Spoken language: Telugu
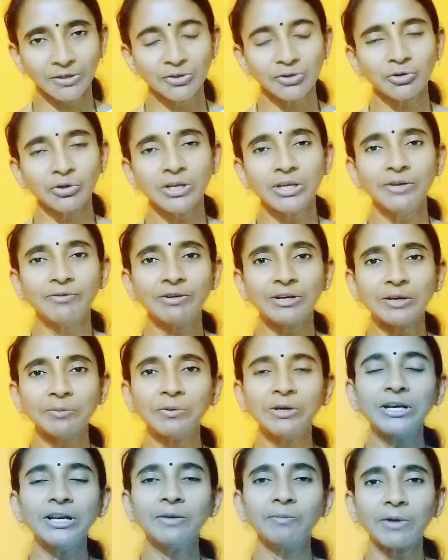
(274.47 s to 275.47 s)
సో ఈ
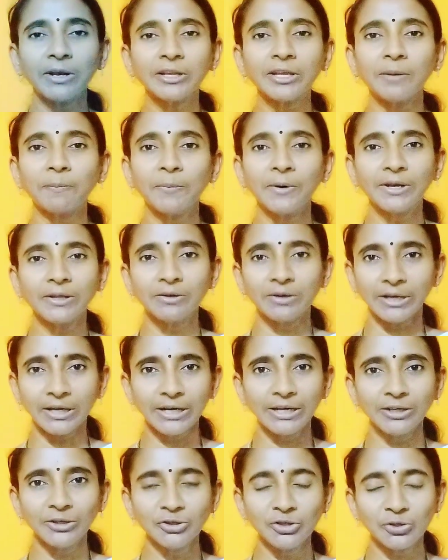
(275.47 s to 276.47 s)
విటమిన్ డి మనకి ఎప్పటికి
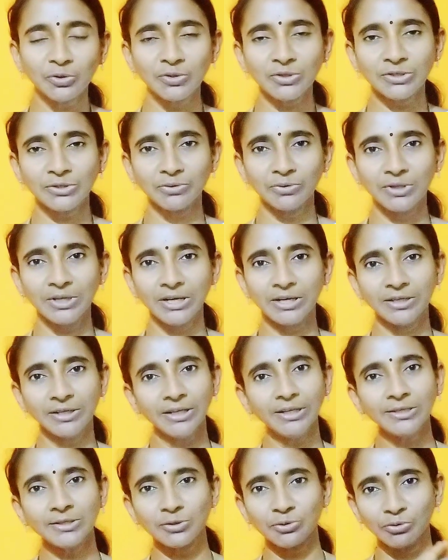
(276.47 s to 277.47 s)
ఎక్కడి నుంచి వస్తుంది అంటే
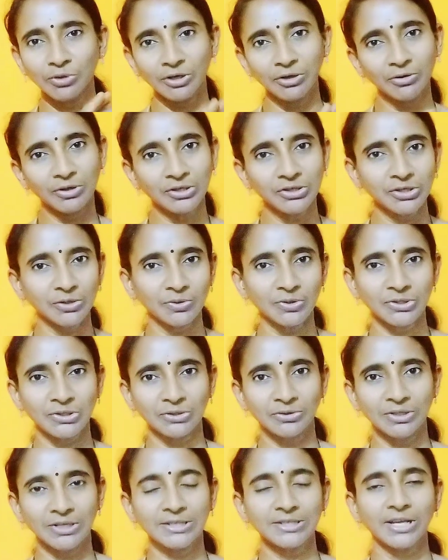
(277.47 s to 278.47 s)
సూర్యుడి నుంచే
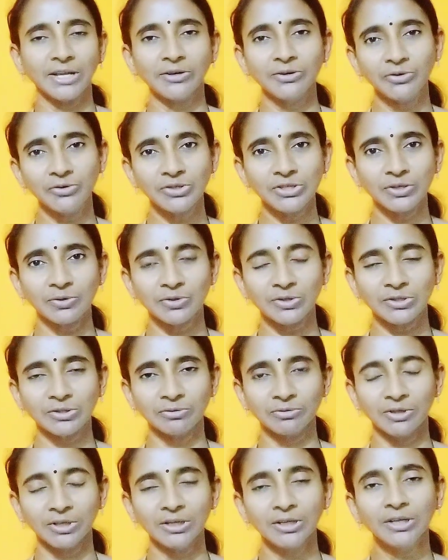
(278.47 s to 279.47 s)
వస్తుంది సన్ నుంచే
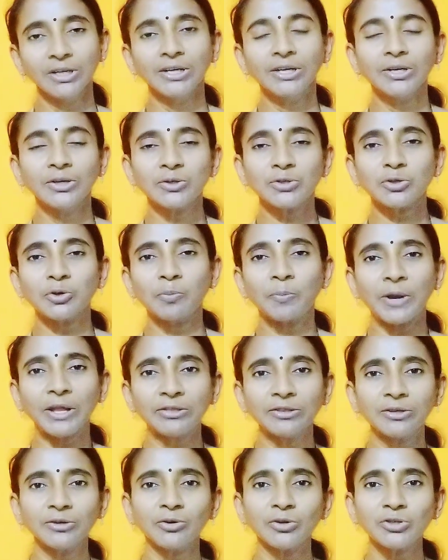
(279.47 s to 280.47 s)
వస్తుంది సో
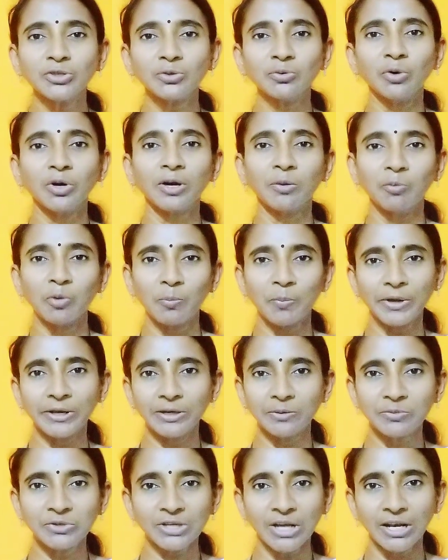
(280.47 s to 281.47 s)
ప్రతిరోజు ఒక ముప్పై
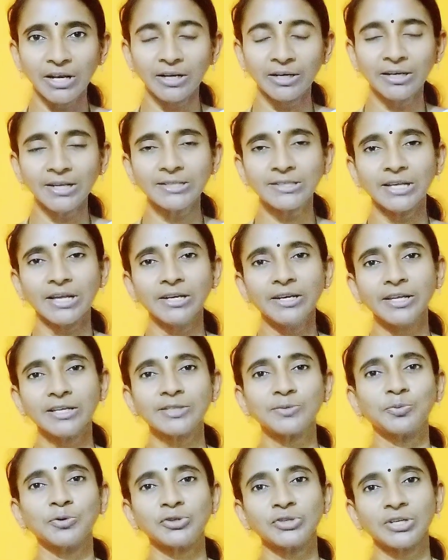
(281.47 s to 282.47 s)
నిమిషాలన్నా సన్
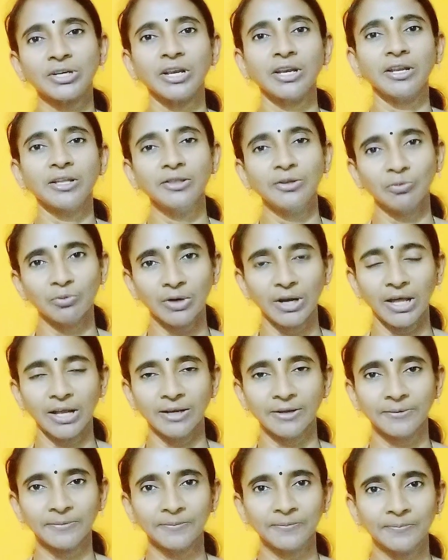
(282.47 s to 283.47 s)
ఎక్స్పోజర్ అనేది ఉండాలి
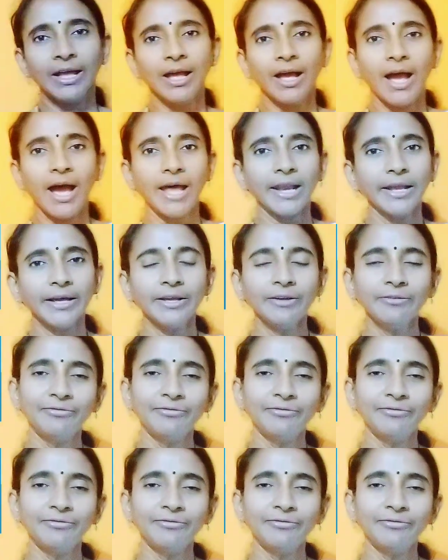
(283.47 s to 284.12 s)
అలాగే